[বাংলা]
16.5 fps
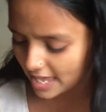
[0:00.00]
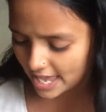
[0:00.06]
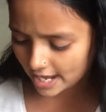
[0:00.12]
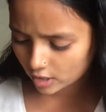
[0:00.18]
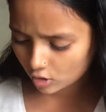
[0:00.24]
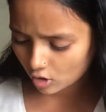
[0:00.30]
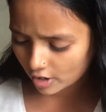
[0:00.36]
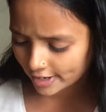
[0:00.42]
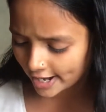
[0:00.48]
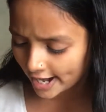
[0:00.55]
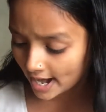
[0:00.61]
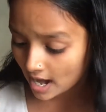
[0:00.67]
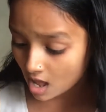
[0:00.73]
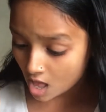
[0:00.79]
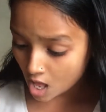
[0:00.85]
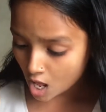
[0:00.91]
এক কণা
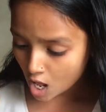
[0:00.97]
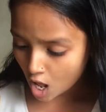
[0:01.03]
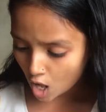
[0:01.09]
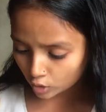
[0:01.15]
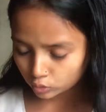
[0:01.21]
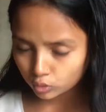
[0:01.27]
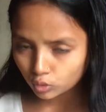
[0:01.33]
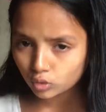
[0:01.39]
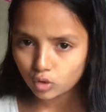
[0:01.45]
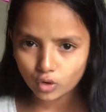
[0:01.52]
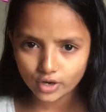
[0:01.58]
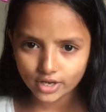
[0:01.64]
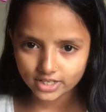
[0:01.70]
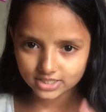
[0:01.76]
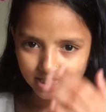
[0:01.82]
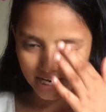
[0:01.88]
ধুলো
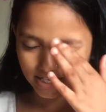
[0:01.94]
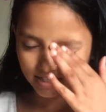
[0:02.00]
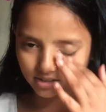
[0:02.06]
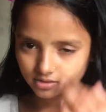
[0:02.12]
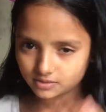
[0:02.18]
হয়ে যাই